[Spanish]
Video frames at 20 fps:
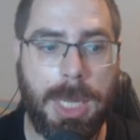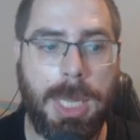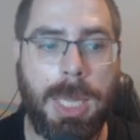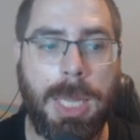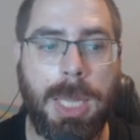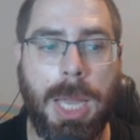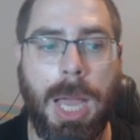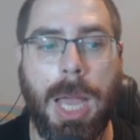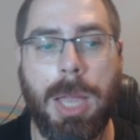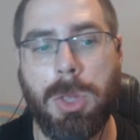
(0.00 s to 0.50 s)

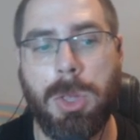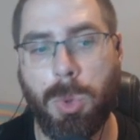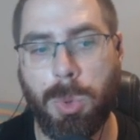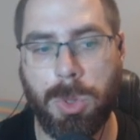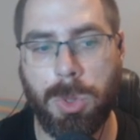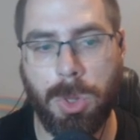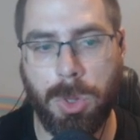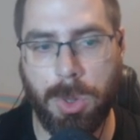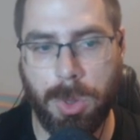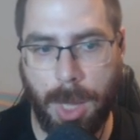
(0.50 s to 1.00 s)
Y hay
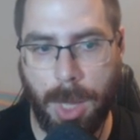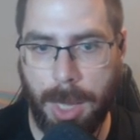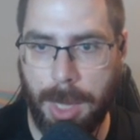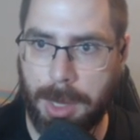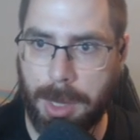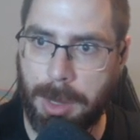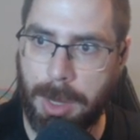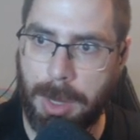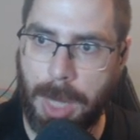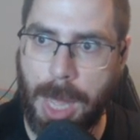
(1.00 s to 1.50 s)
uno
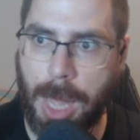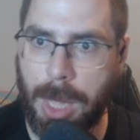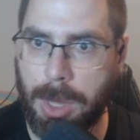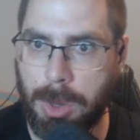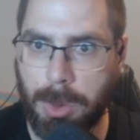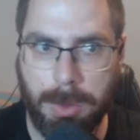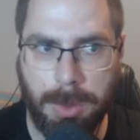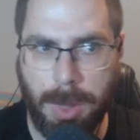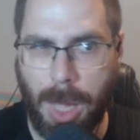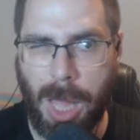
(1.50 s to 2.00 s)
que.
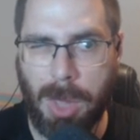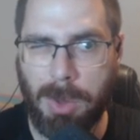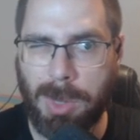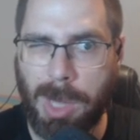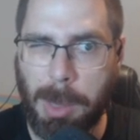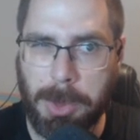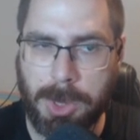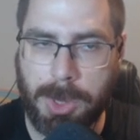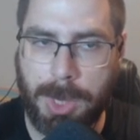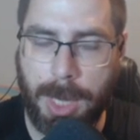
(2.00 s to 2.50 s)
Hay, hay
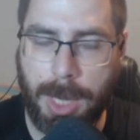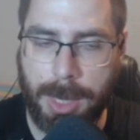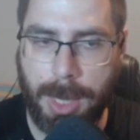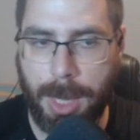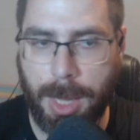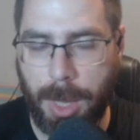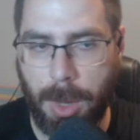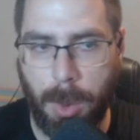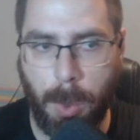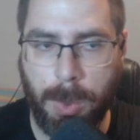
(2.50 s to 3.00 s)
una posibilidad
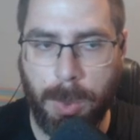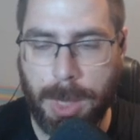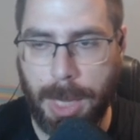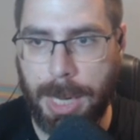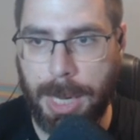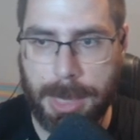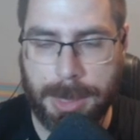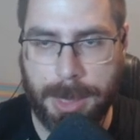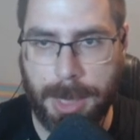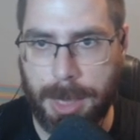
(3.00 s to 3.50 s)
de que
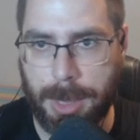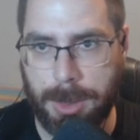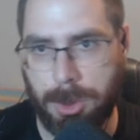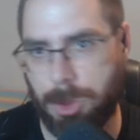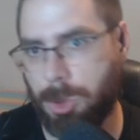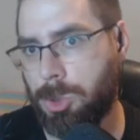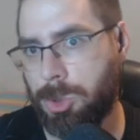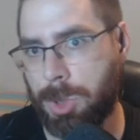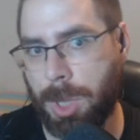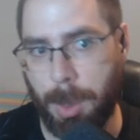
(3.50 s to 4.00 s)
una de las
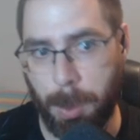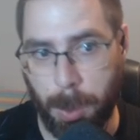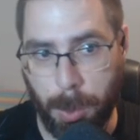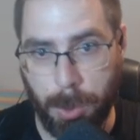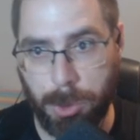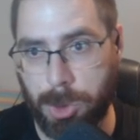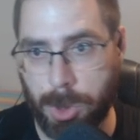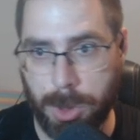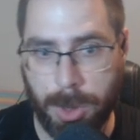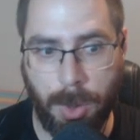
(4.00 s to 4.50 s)
raids os dé
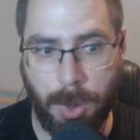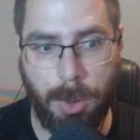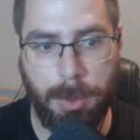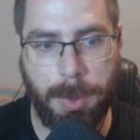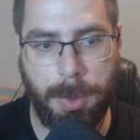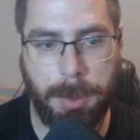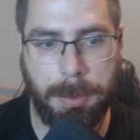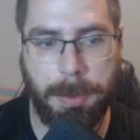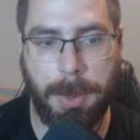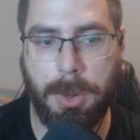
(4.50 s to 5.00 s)
muchos de
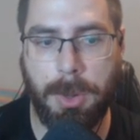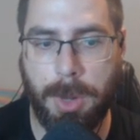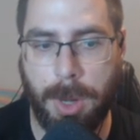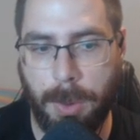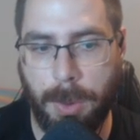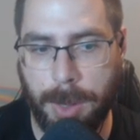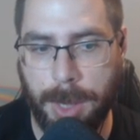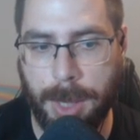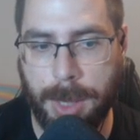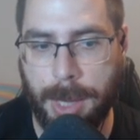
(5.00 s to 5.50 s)
golpe, pero
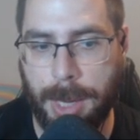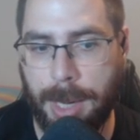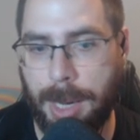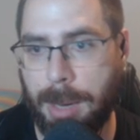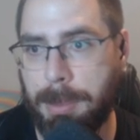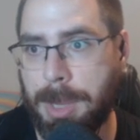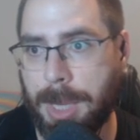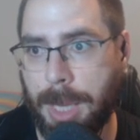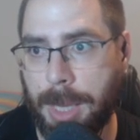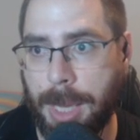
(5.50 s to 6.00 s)
recordar que el
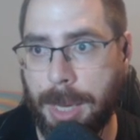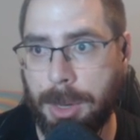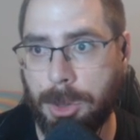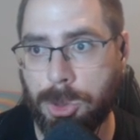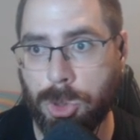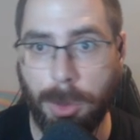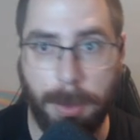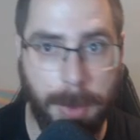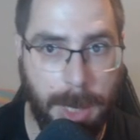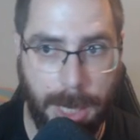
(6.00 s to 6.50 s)
límite
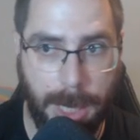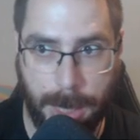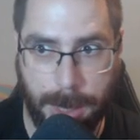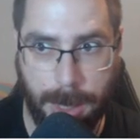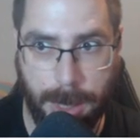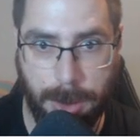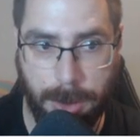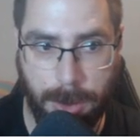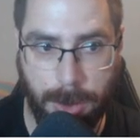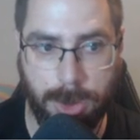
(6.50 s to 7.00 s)
diario son
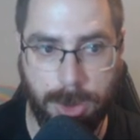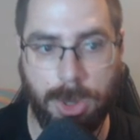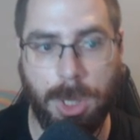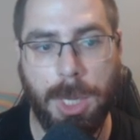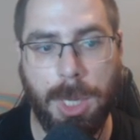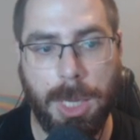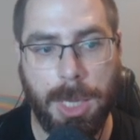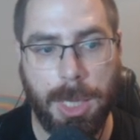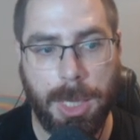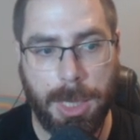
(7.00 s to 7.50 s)
1500.
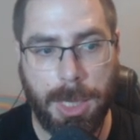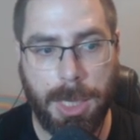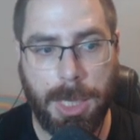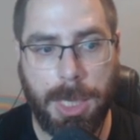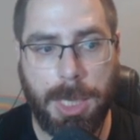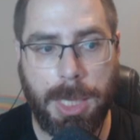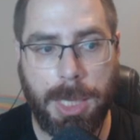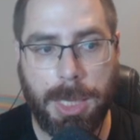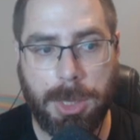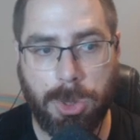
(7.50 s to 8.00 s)

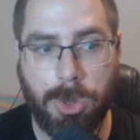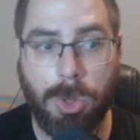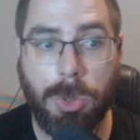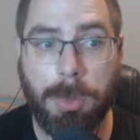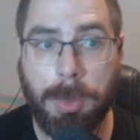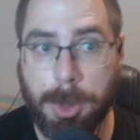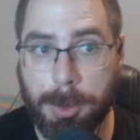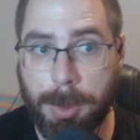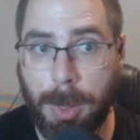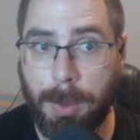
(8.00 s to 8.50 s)
Y
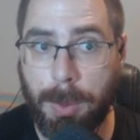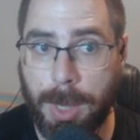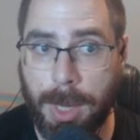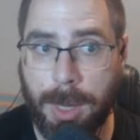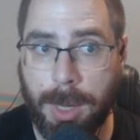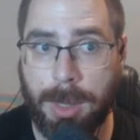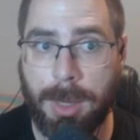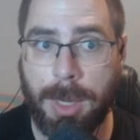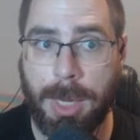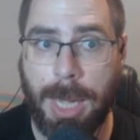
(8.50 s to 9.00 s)
esto pues va a
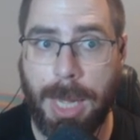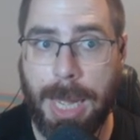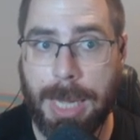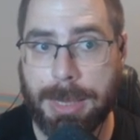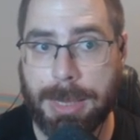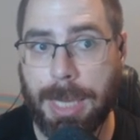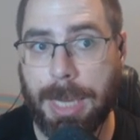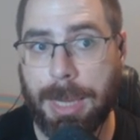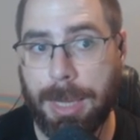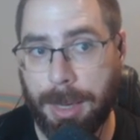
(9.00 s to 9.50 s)
durar
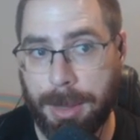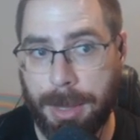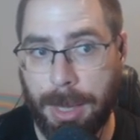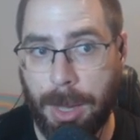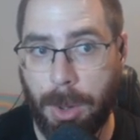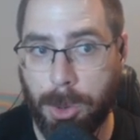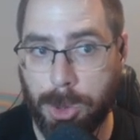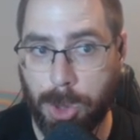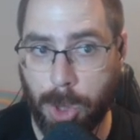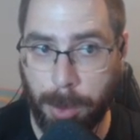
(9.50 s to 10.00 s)
hasta el 13
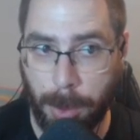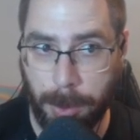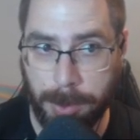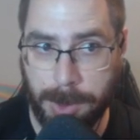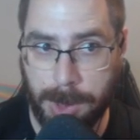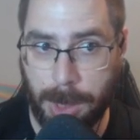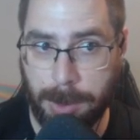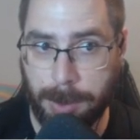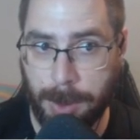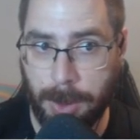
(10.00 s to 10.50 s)
de agosto, como
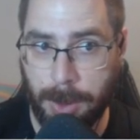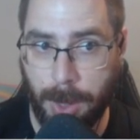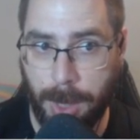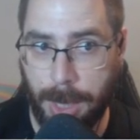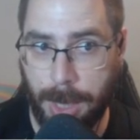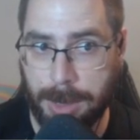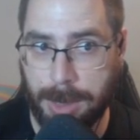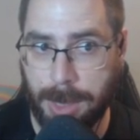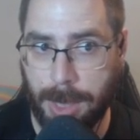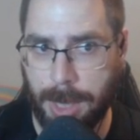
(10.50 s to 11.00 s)
estáis viendo
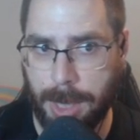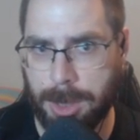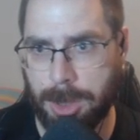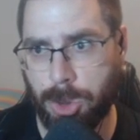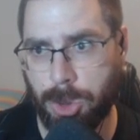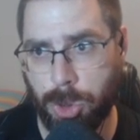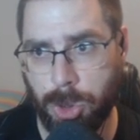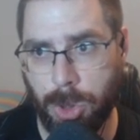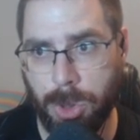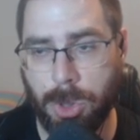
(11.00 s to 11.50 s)
aquí. Así que
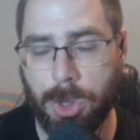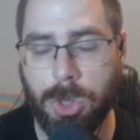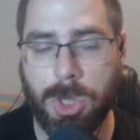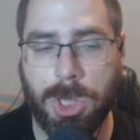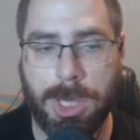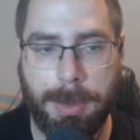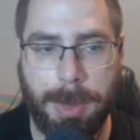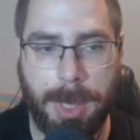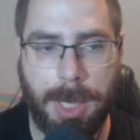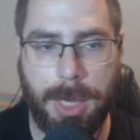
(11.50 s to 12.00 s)
son dos
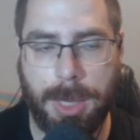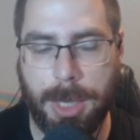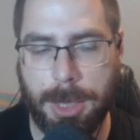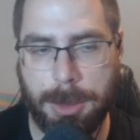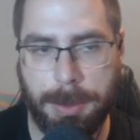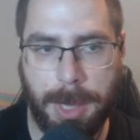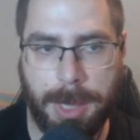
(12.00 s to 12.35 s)
semanitas